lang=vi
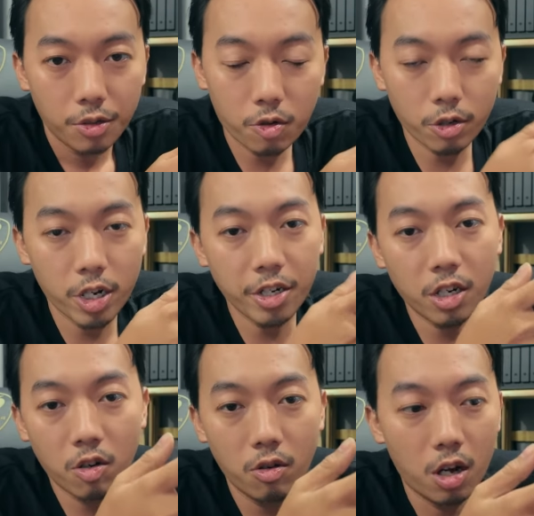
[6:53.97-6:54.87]
fraction nó
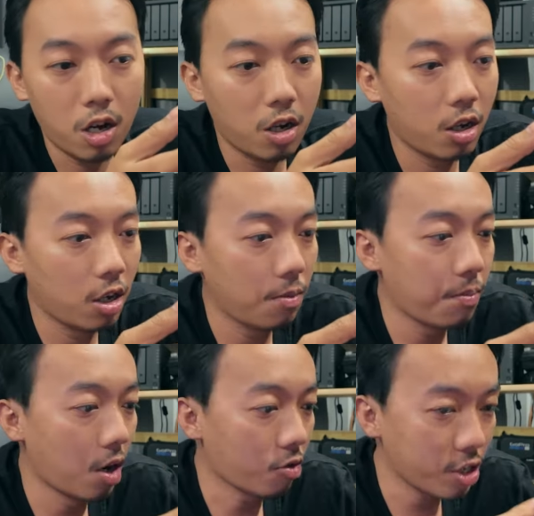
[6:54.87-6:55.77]
không ở
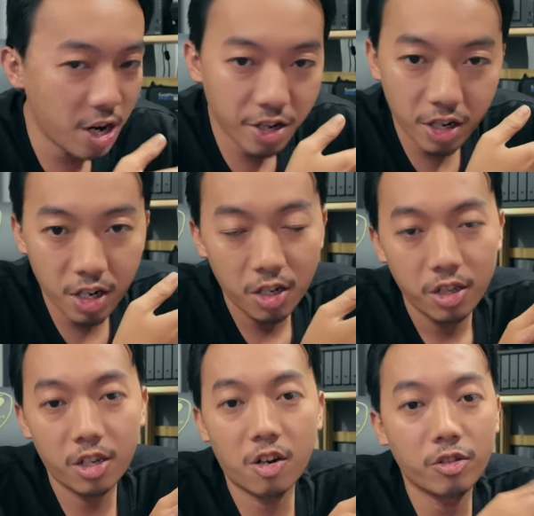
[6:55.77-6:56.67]
blockchain nhá
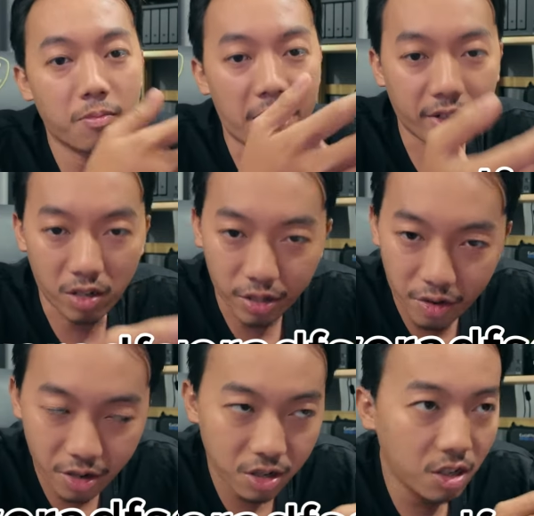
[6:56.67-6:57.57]
nó không smart
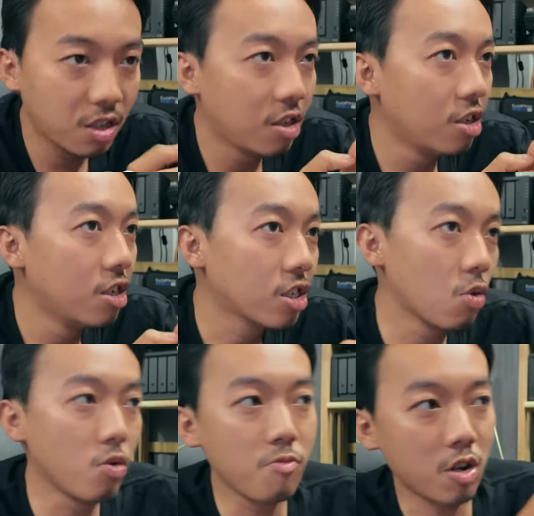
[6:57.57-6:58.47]
contract nhá
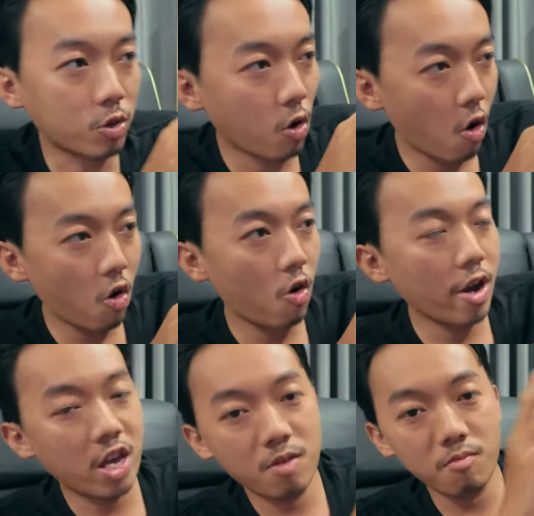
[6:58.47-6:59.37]
cứ vì mình là so
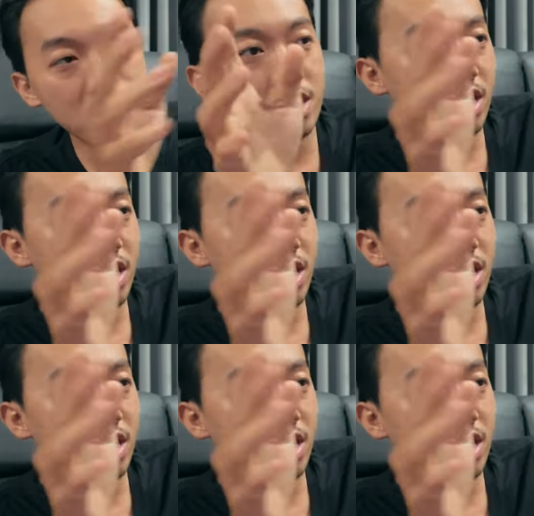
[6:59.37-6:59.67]
a b